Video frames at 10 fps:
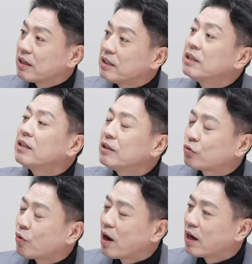이
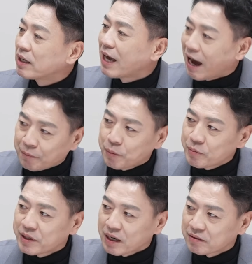조항이
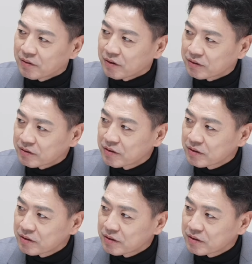악법이라는 거거든요.